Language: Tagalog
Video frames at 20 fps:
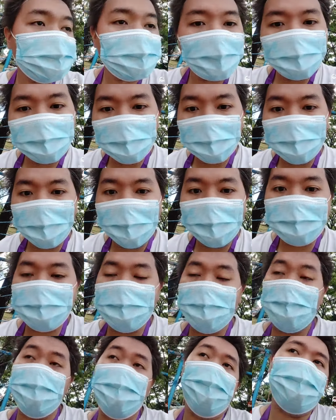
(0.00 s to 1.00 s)
abot ng part
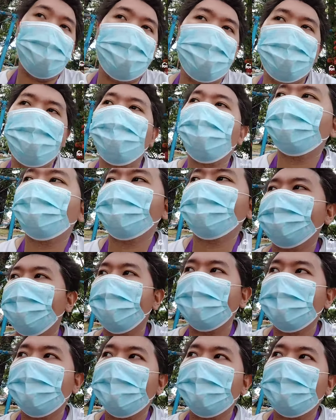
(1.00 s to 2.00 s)
6 kagahapon
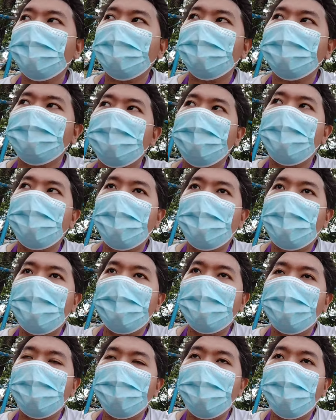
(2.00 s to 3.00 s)

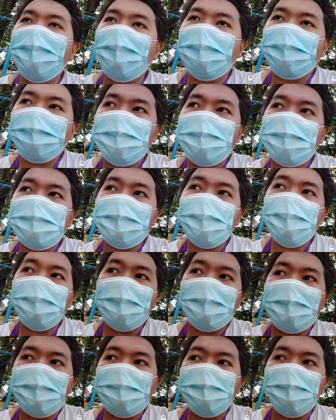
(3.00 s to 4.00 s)
uh, na-notice ako
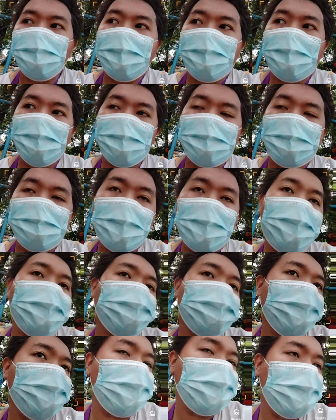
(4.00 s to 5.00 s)
kagahapon na na to
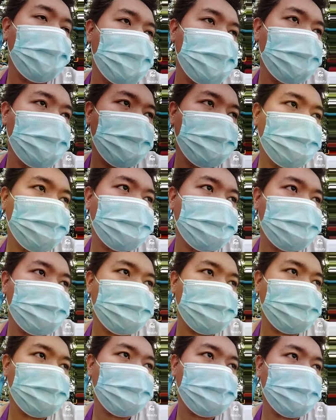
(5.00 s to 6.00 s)
yung mga
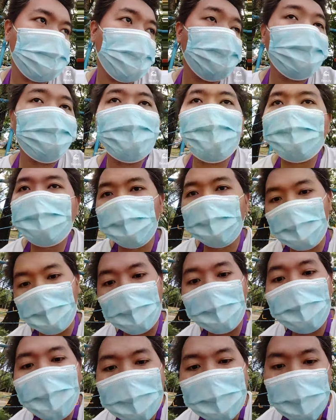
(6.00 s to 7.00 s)
oh ni balik to,
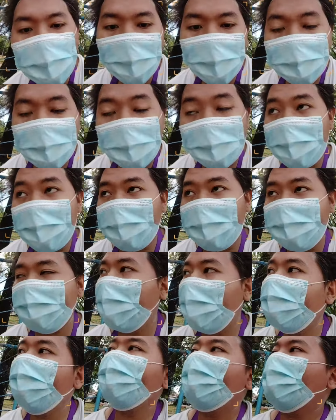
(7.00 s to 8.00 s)
tong mga frat
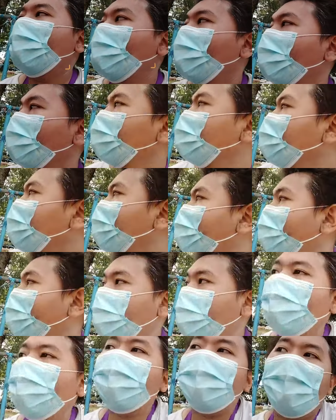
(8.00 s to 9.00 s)
abi na ako
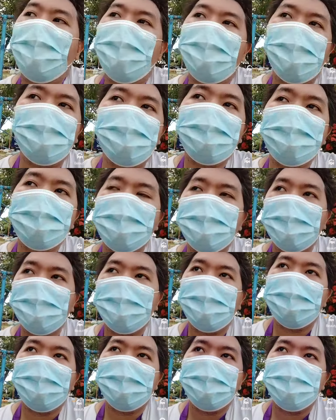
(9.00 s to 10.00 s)
pagtuon na ako
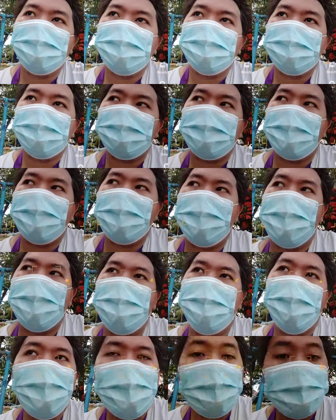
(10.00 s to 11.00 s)
uh, ah, ni
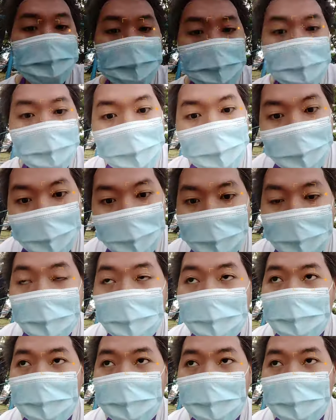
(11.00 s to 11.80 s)
ulit na to sa balay